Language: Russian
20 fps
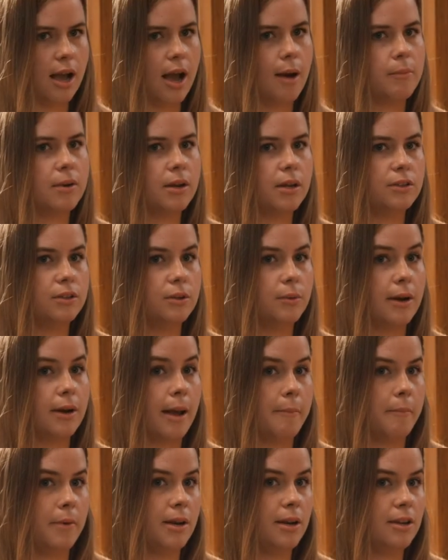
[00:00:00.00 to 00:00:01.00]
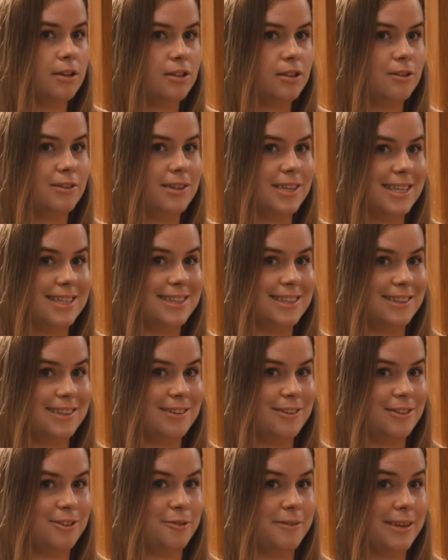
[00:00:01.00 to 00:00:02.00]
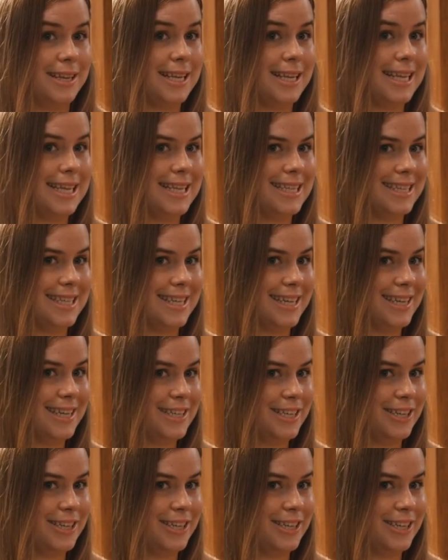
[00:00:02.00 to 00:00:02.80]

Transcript: Я сделаю, что сделаю, и он сделает, что сделает.